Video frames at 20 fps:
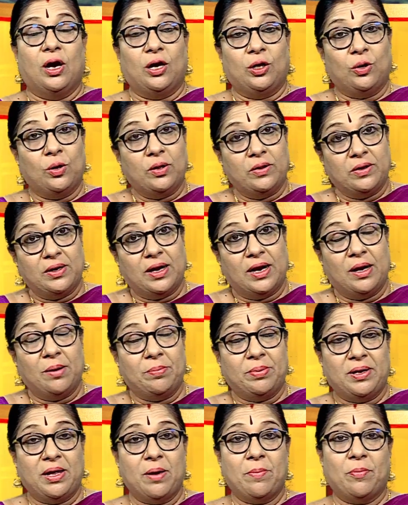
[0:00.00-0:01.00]
ஐயோ இது
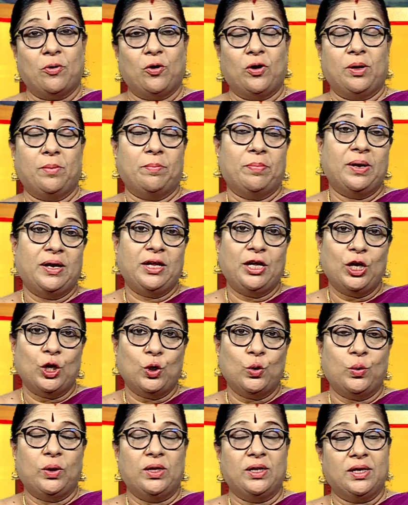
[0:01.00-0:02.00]
நல்லபடியாக பட
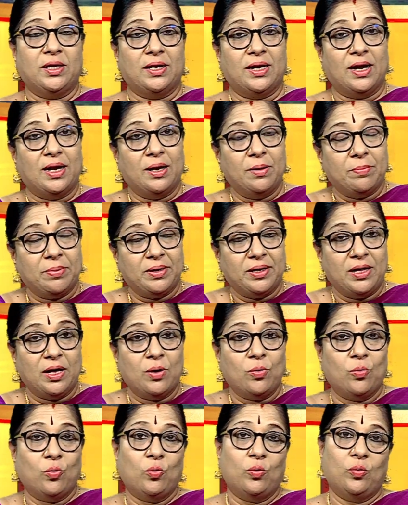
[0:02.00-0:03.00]
படிக்கணும் இதுக்கு
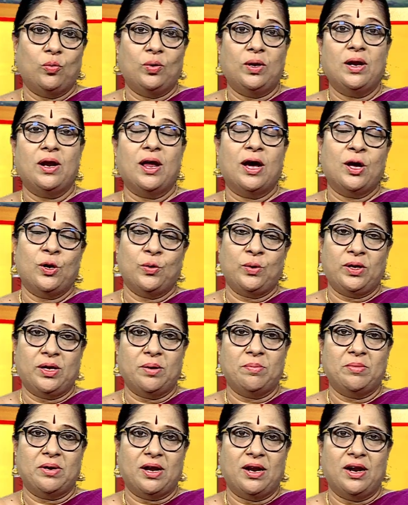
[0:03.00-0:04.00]
நல்லபடியாக உடல்
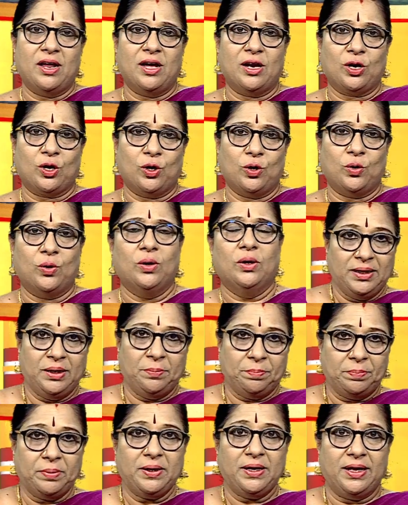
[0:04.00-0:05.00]
ஆரோக்கியம் நல்லா இருக்கணும்
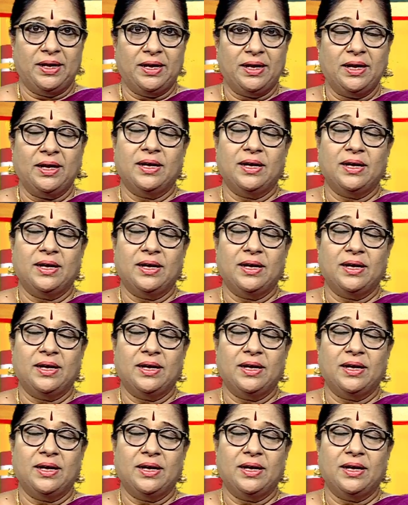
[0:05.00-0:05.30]
இப்படி